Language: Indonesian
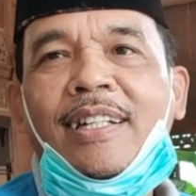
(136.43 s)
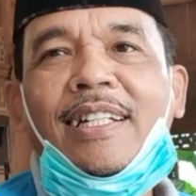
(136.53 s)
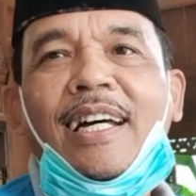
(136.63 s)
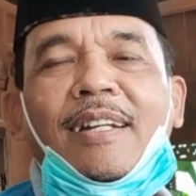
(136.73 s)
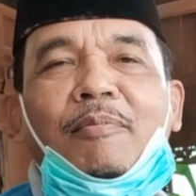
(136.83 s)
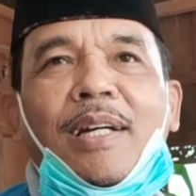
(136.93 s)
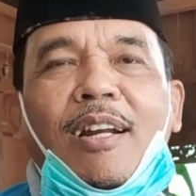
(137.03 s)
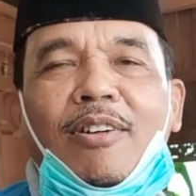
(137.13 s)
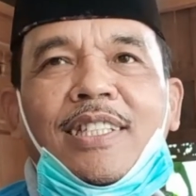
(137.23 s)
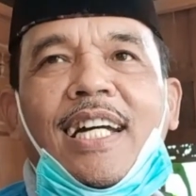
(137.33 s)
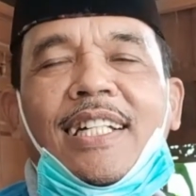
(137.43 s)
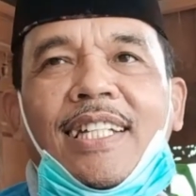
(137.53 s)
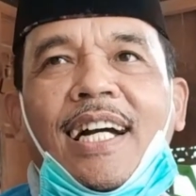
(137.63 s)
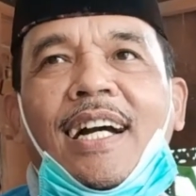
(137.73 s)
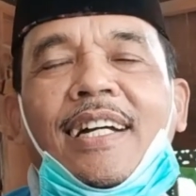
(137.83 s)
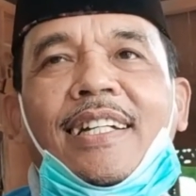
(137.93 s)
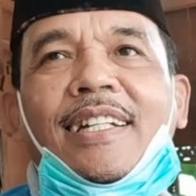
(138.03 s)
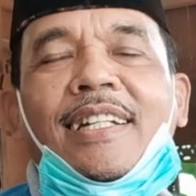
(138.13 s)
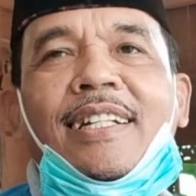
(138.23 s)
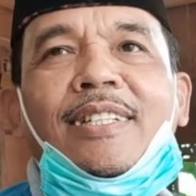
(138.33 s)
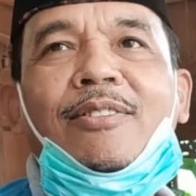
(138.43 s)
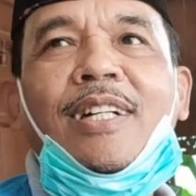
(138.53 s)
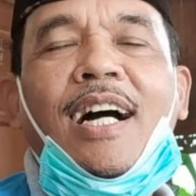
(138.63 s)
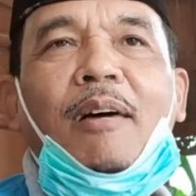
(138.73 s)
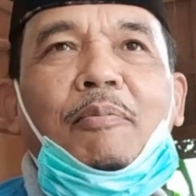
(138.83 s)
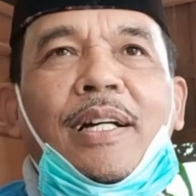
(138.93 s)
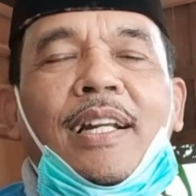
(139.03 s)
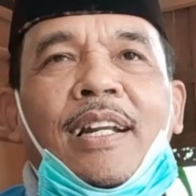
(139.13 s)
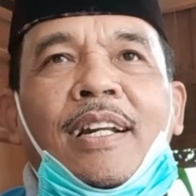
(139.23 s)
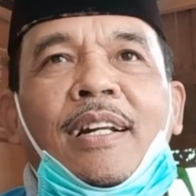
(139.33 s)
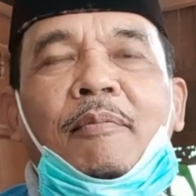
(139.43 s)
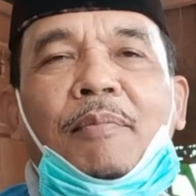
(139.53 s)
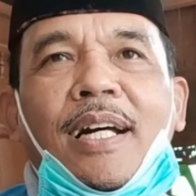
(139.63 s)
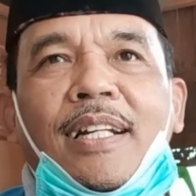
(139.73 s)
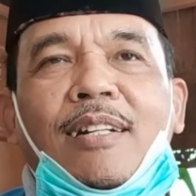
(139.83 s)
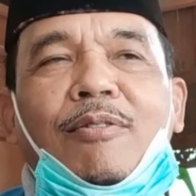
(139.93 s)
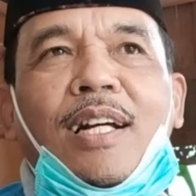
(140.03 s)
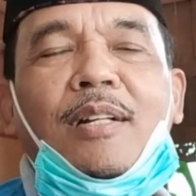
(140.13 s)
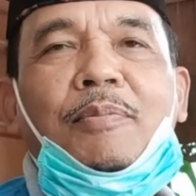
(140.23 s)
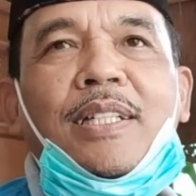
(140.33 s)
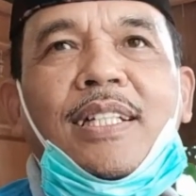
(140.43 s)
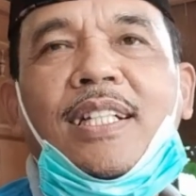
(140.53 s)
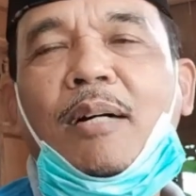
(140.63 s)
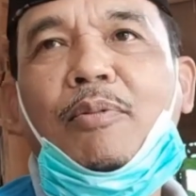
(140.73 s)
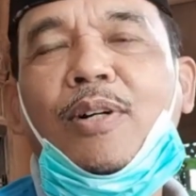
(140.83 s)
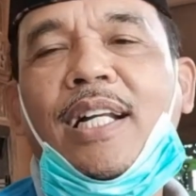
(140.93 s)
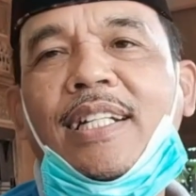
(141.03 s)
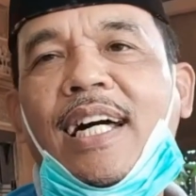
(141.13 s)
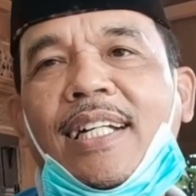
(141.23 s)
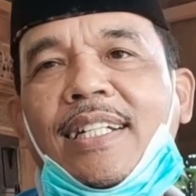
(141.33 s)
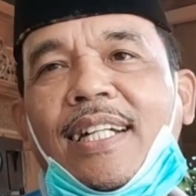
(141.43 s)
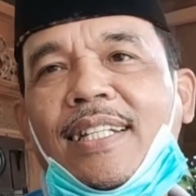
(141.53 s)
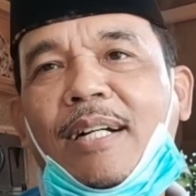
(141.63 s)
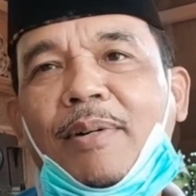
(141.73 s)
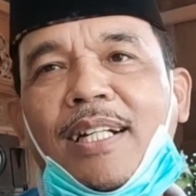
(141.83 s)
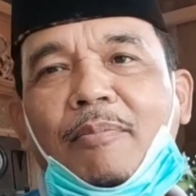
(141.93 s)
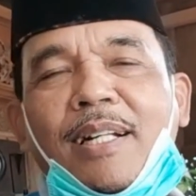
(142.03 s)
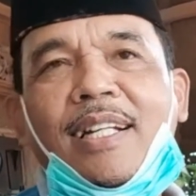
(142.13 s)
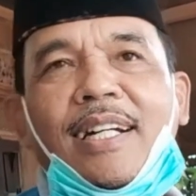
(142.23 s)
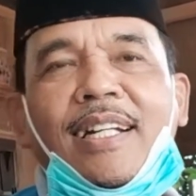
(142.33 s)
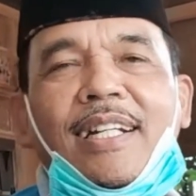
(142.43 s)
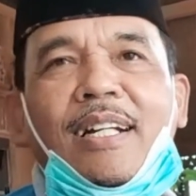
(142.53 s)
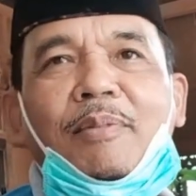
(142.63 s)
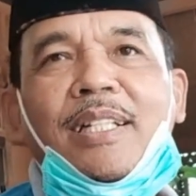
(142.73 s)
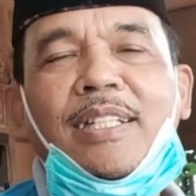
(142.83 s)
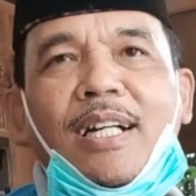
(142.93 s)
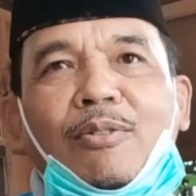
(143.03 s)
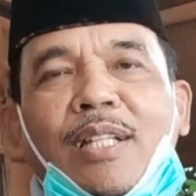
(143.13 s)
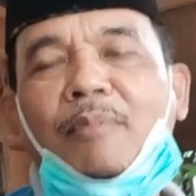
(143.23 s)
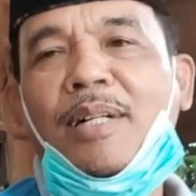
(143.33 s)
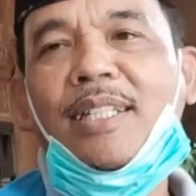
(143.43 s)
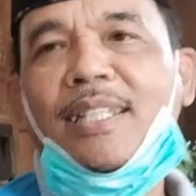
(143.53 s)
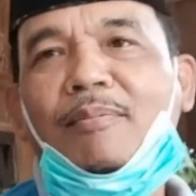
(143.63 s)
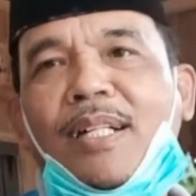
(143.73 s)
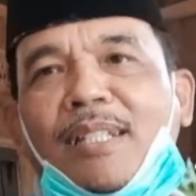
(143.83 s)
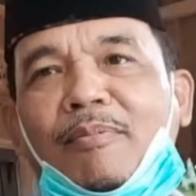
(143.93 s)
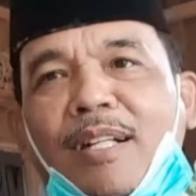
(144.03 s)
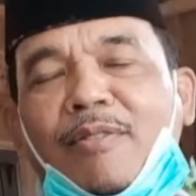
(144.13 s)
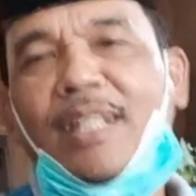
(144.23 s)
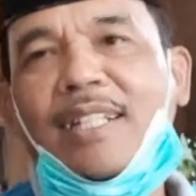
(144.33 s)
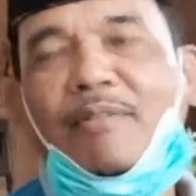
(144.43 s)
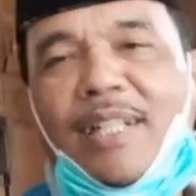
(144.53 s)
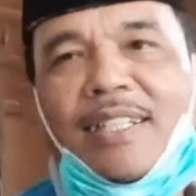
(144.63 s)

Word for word: dan melon saya ini sudah hampir panen kurang lebih ya 30 hari lagi nanti kapan-kapan rekan-rekan media utamanya teman-teman wartawan